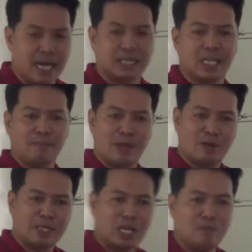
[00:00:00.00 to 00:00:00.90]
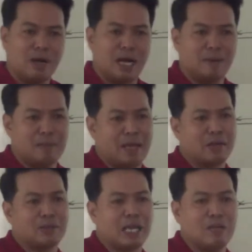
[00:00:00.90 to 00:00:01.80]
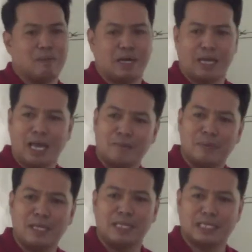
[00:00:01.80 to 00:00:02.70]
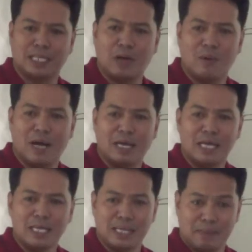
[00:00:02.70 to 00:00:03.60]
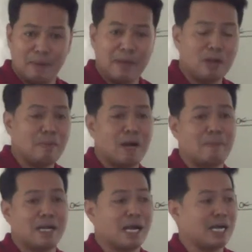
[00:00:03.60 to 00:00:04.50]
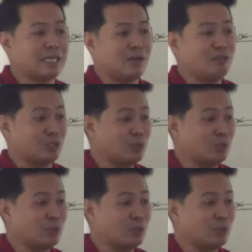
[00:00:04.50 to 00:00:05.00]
natin, meron tayong mga, meron tayong mga girlfriend, asawa, di ba meron mga pagkakataon na